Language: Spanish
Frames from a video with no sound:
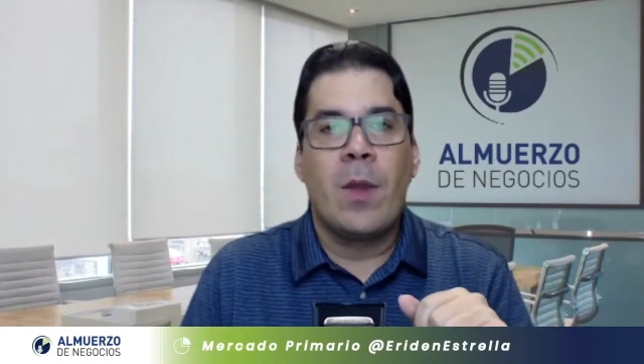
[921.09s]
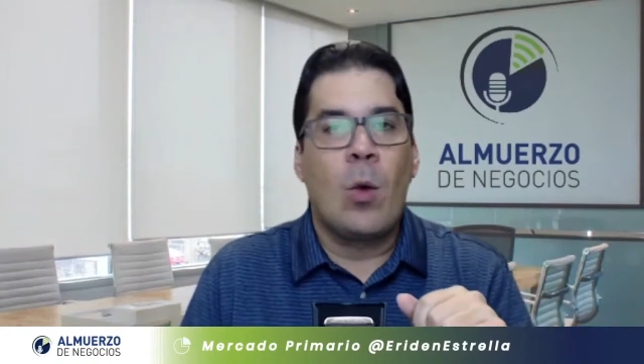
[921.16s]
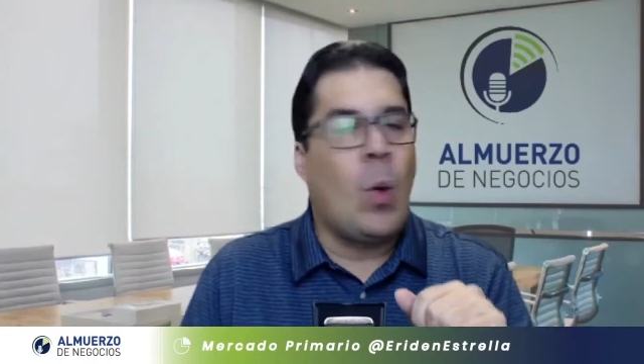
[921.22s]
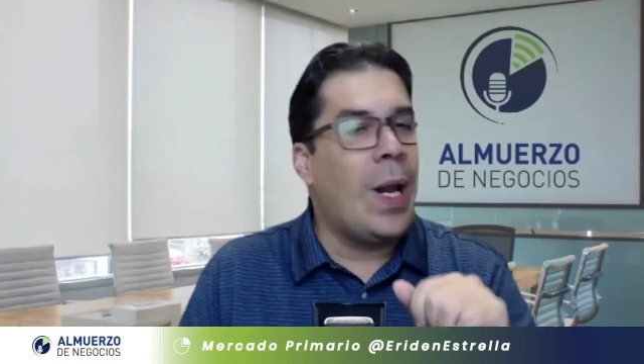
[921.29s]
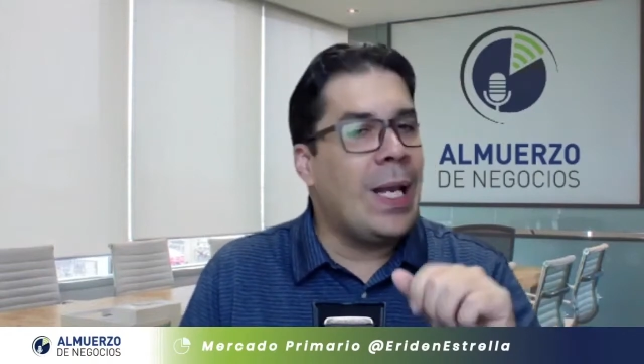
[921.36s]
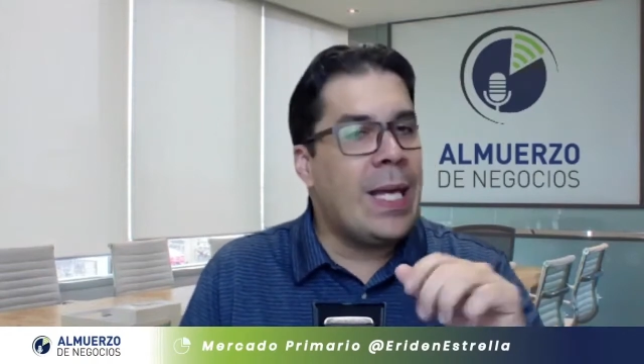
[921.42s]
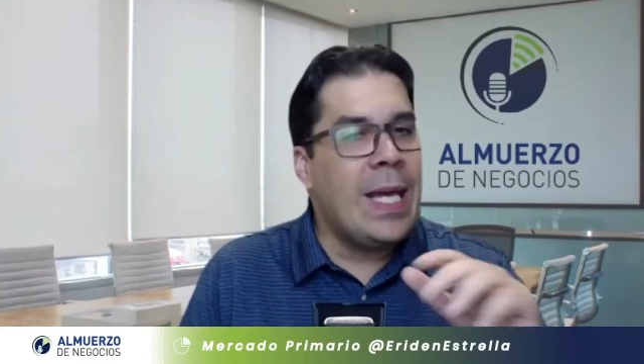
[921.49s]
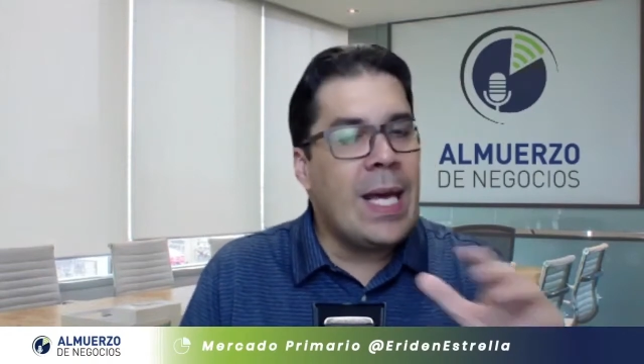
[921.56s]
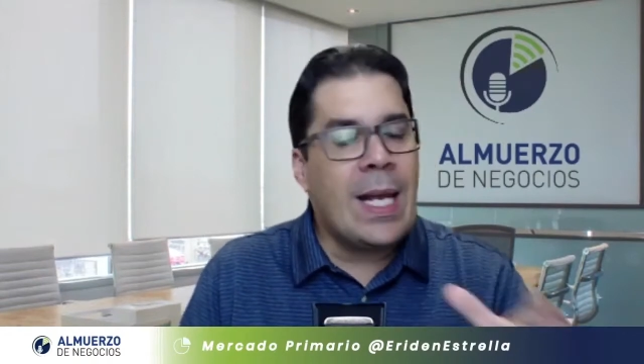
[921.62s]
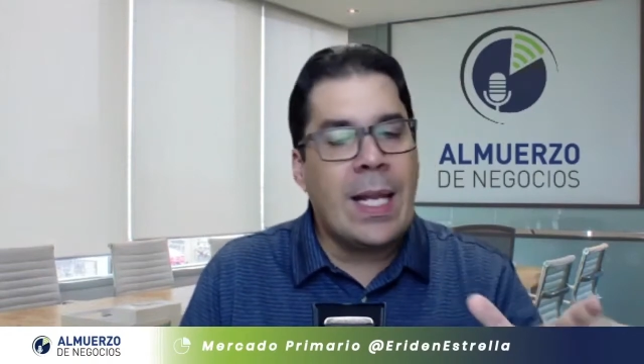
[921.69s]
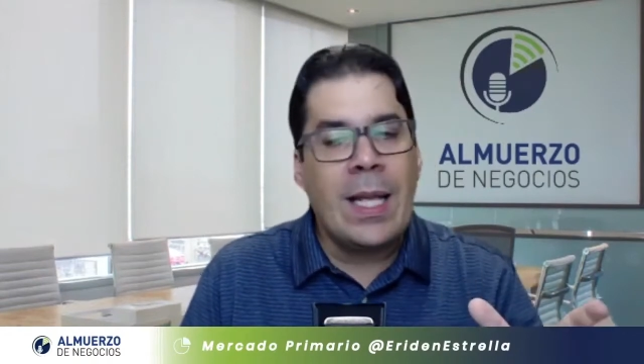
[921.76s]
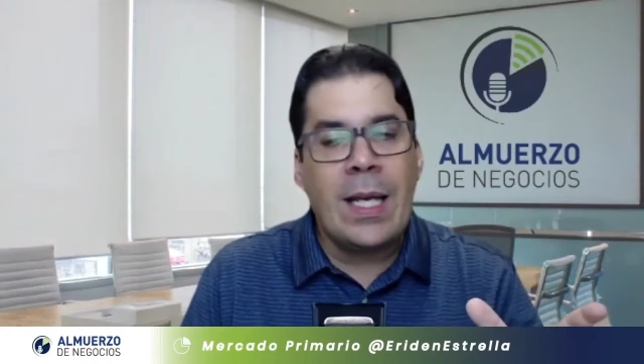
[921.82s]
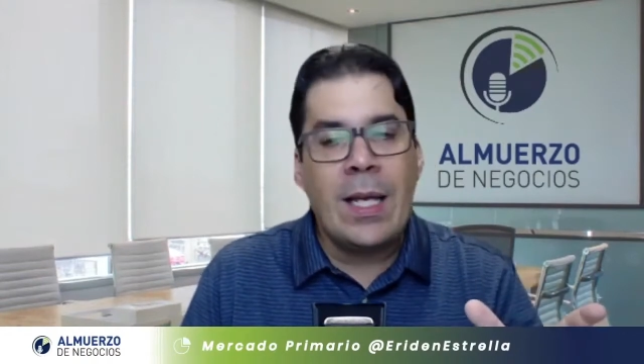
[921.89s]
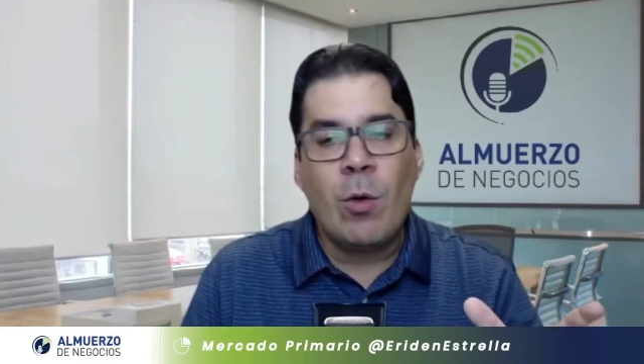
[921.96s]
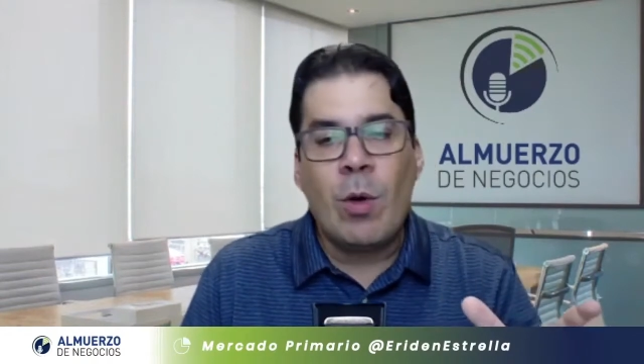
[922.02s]

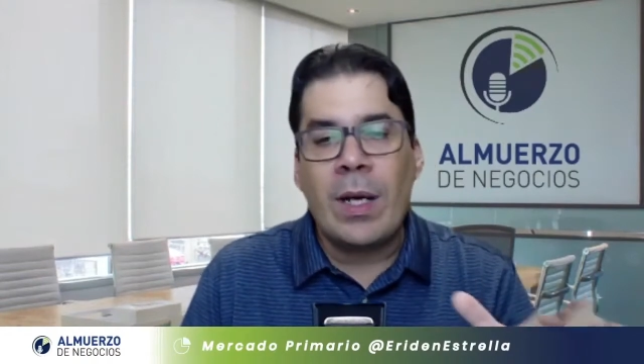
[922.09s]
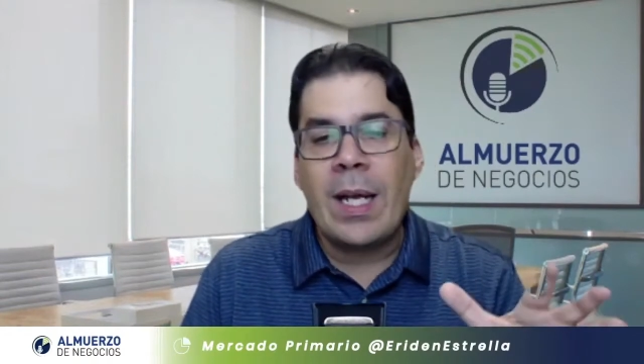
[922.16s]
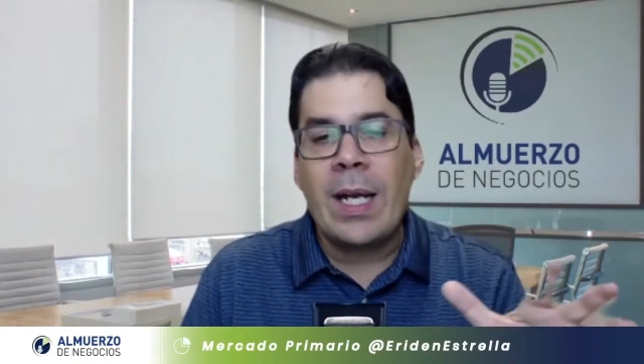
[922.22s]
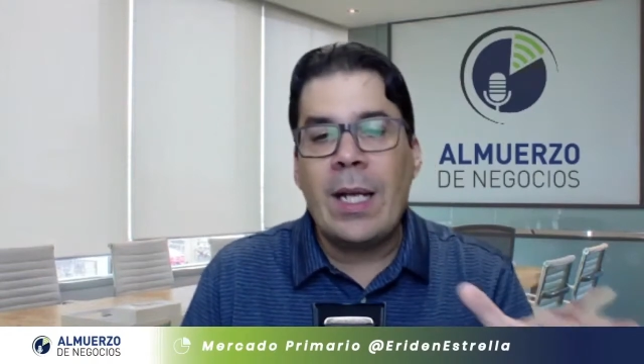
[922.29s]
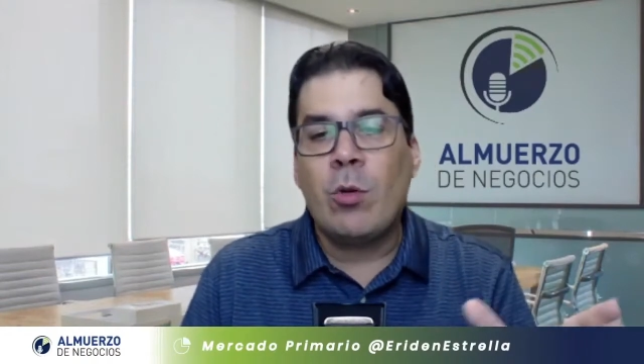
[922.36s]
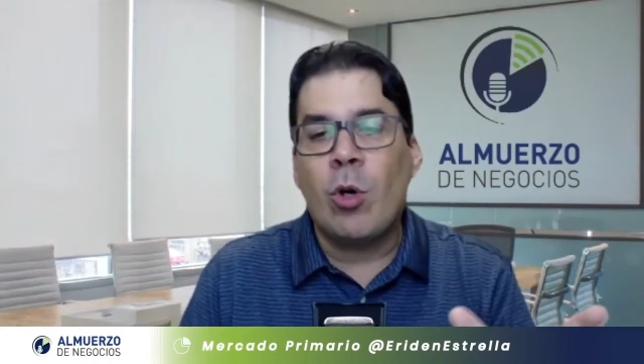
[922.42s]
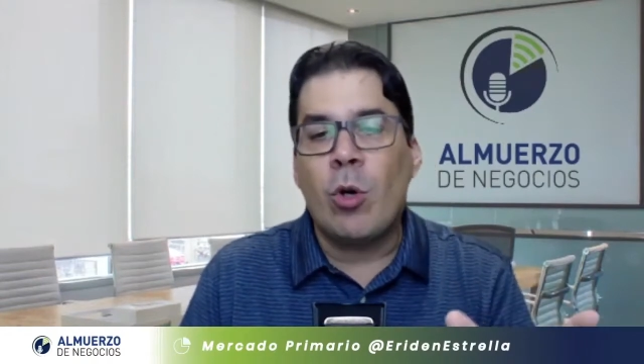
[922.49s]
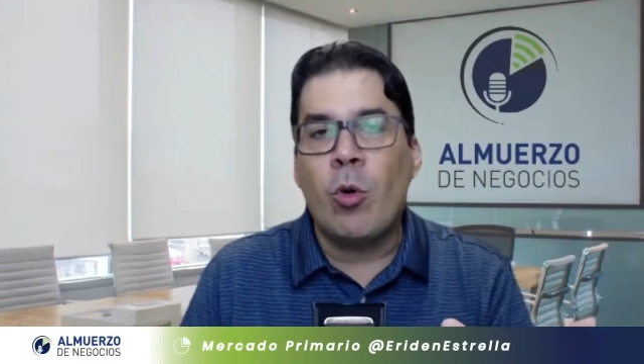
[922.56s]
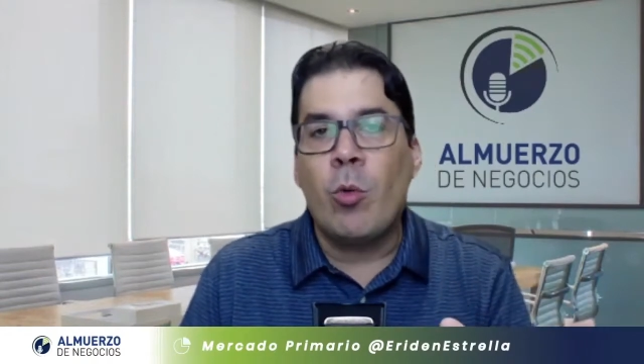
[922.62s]
cualquier de, cualquiera de estos